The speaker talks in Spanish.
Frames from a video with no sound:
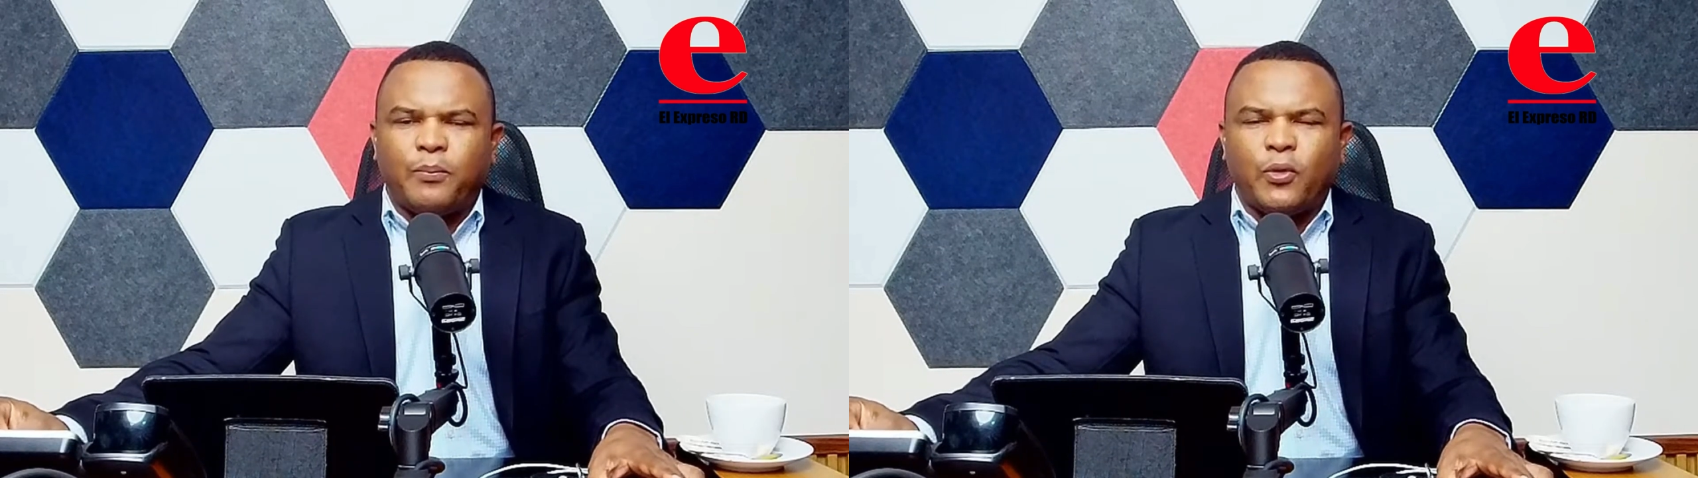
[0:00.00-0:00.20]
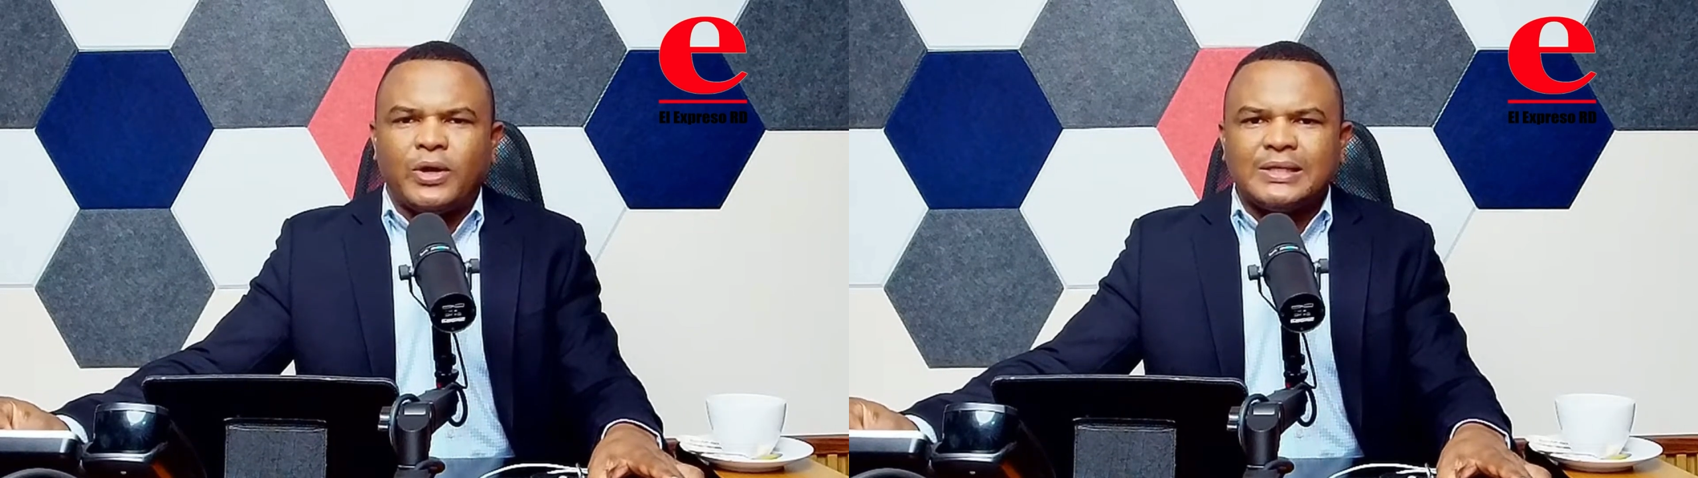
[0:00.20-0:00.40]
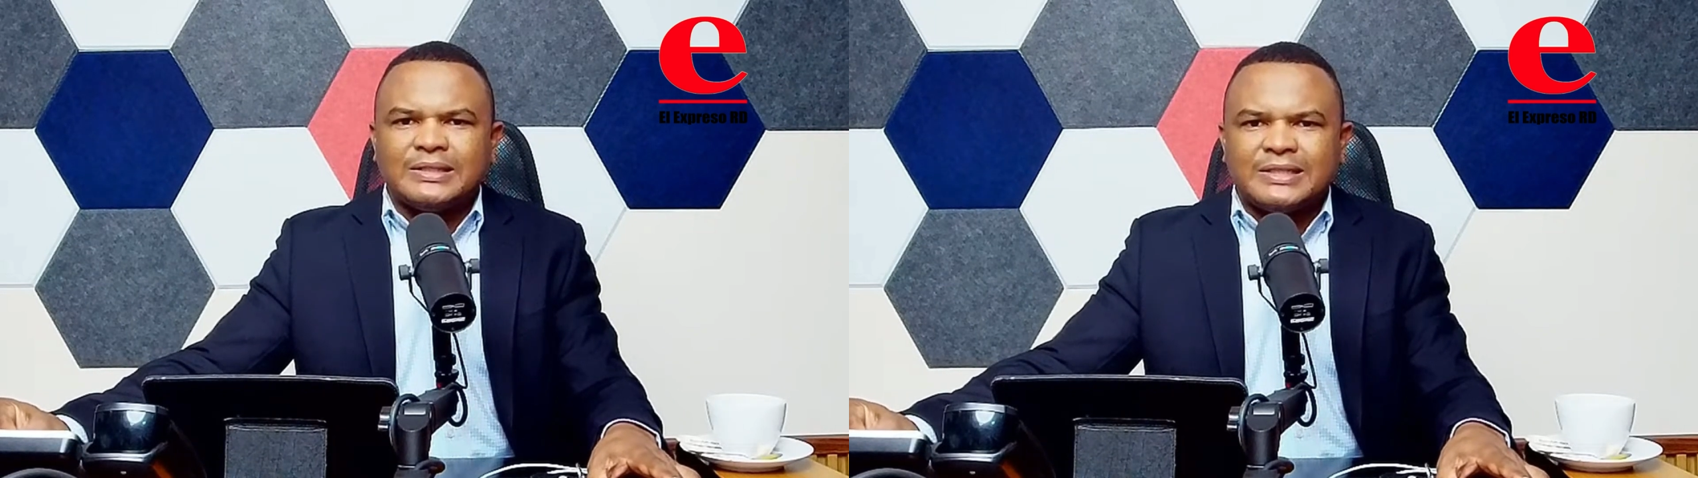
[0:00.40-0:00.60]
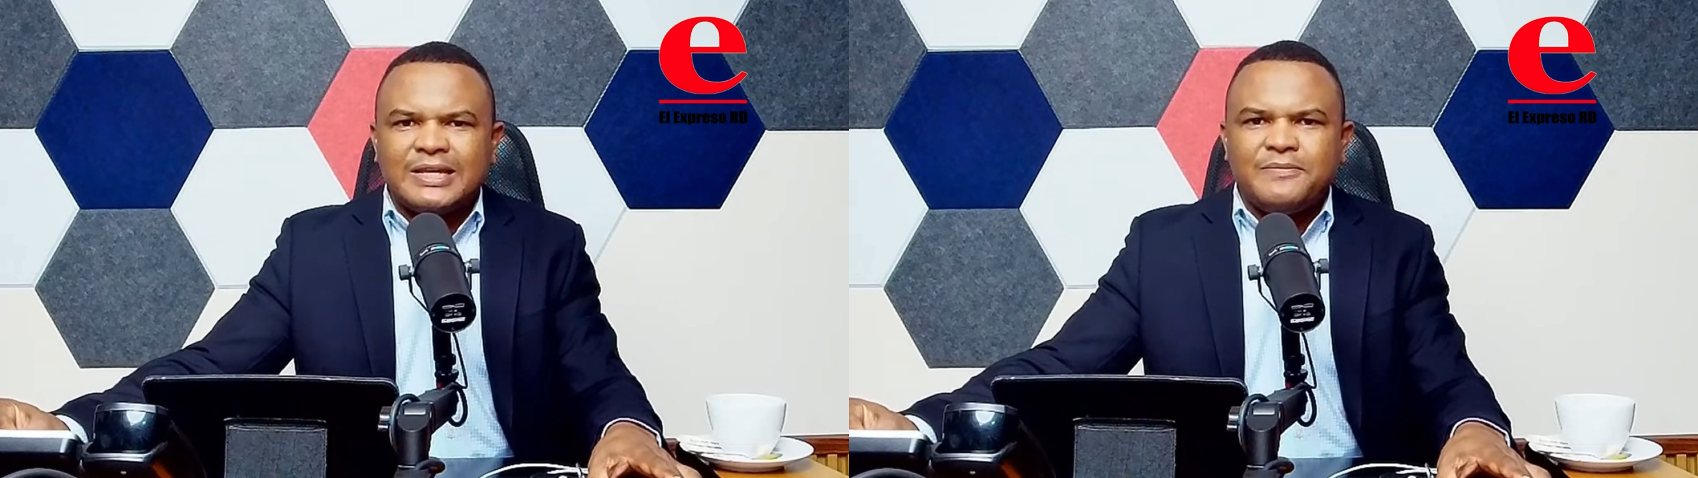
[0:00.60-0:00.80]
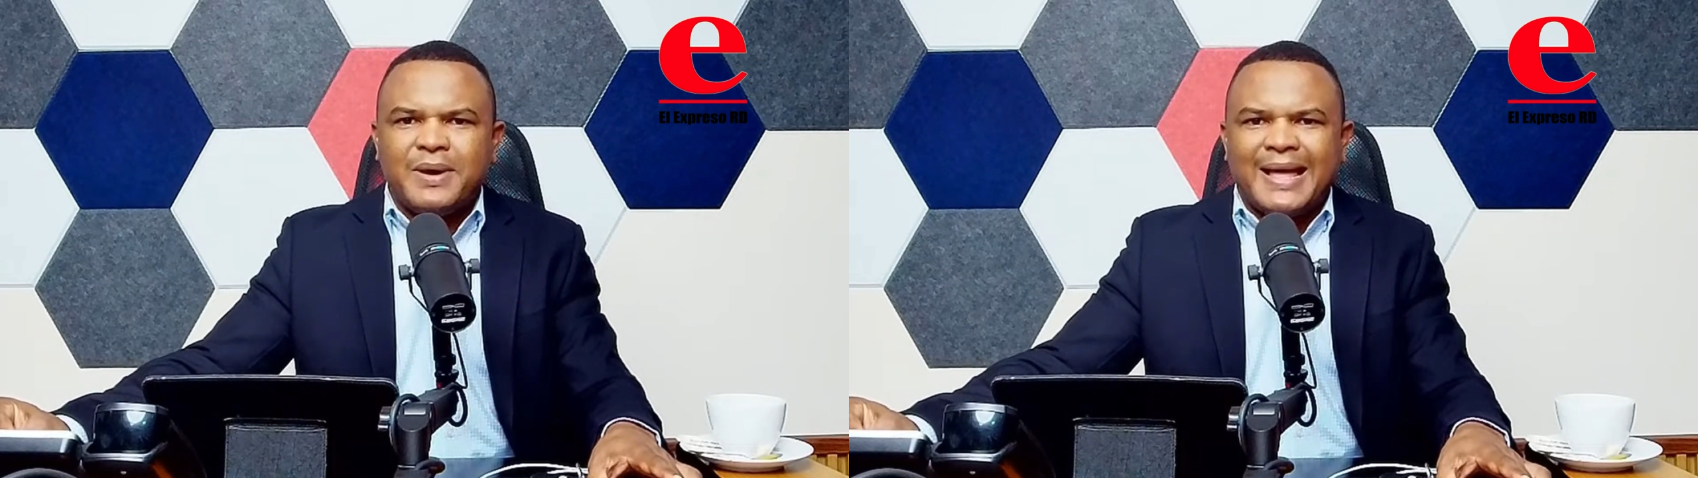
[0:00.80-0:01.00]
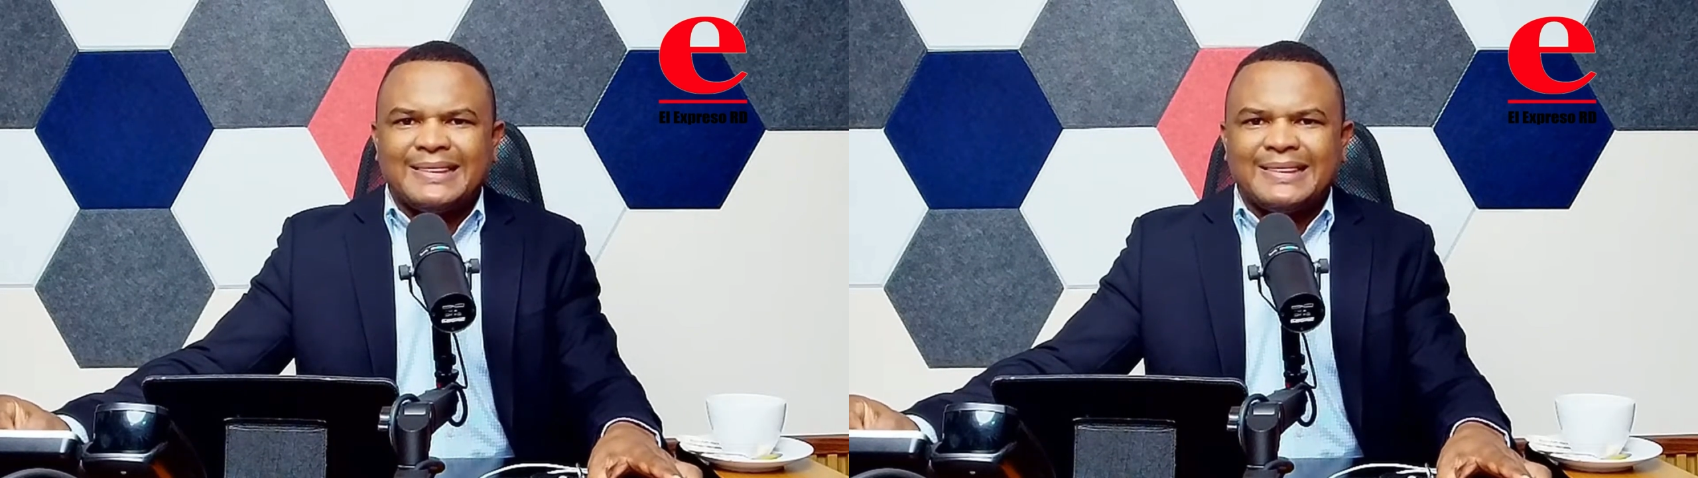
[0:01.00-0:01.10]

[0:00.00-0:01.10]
por encima